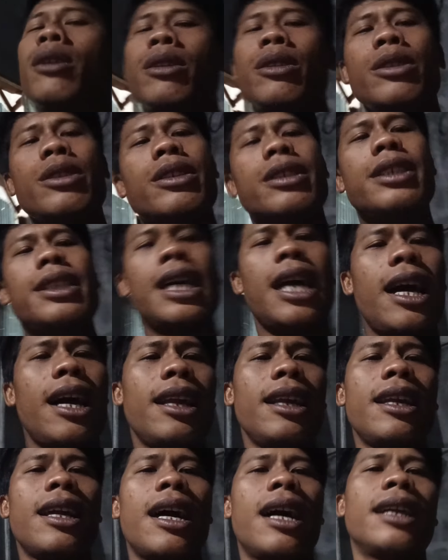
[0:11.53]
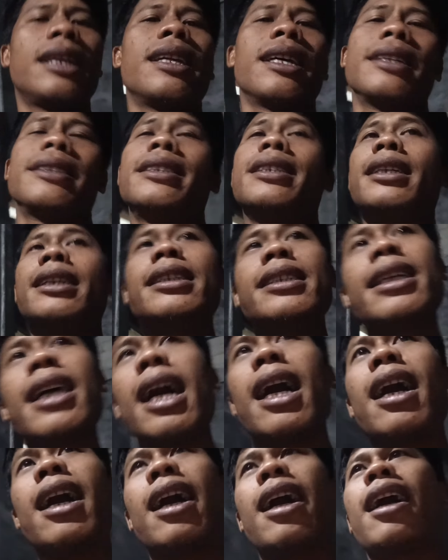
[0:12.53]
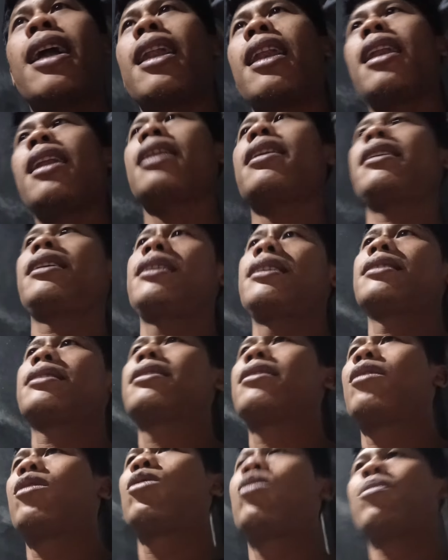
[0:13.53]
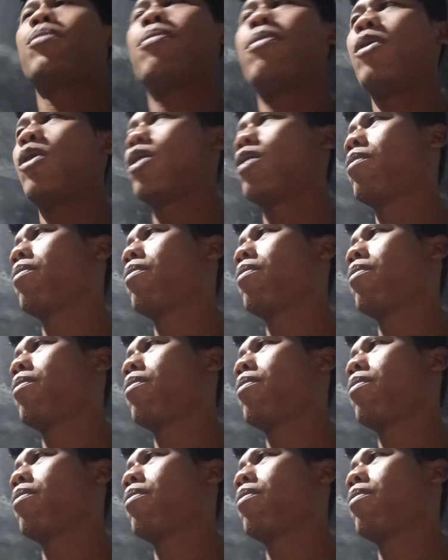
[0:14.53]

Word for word: hujan tidak ada sinyal eh siput